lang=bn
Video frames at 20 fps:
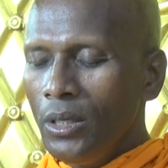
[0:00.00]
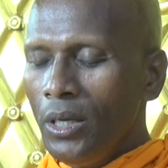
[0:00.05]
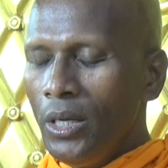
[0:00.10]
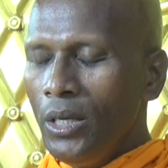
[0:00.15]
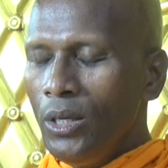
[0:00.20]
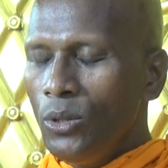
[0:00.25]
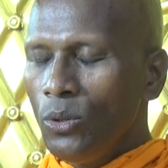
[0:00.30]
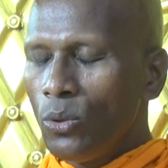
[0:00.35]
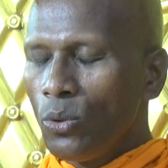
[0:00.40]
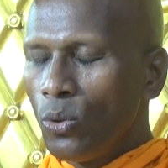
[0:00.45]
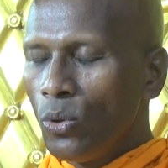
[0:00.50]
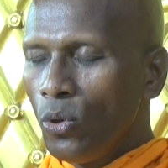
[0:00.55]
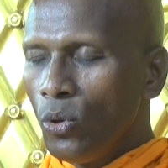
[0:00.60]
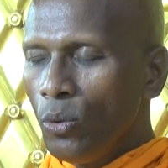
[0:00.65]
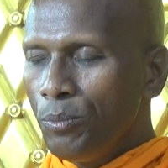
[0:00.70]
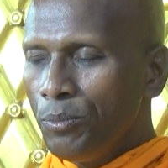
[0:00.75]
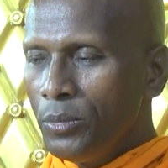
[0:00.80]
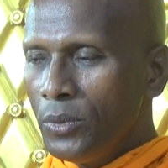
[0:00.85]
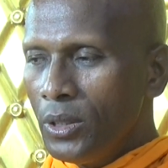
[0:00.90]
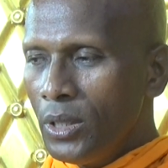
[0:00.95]
এই
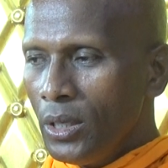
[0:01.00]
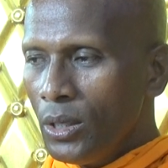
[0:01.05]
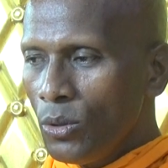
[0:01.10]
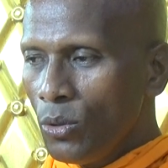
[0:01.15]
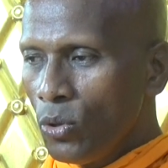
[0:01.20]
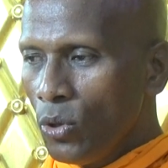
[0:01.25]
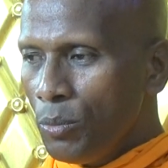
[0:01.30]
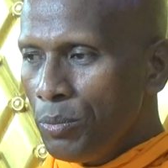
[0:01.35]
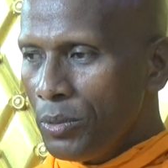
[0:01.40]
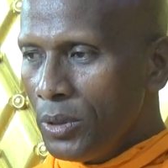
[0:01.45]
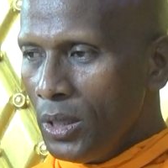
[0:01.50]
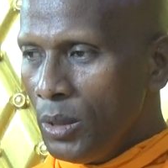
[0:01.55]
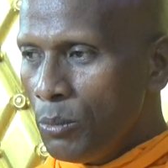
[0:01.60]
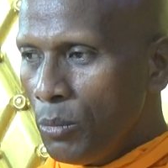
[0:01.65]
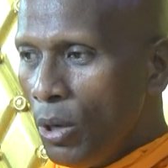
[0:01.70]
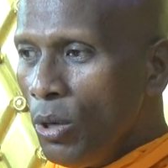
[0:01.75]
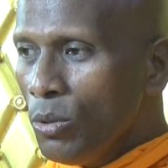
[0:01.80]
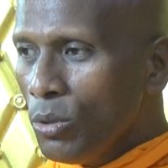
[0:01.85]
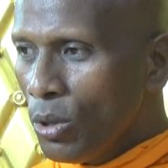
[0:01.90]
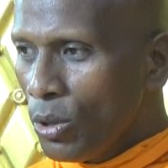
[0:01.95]
লোক লোককে
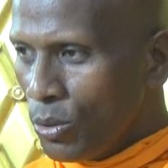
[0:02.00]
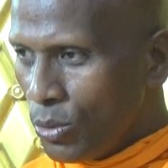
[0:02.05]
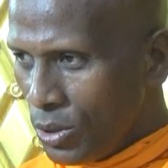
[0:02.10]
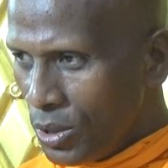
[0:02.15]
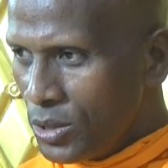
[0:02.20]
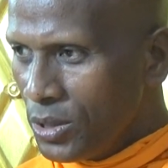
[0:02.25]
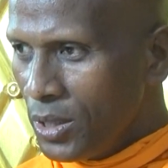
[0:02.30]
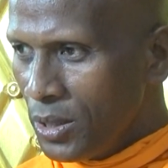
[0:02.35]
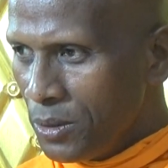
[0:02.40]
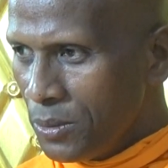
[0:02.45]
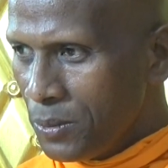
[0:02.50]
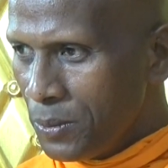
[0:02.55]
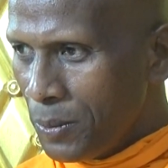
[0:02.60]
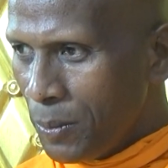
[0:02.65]
ভঙ্গ করেছেন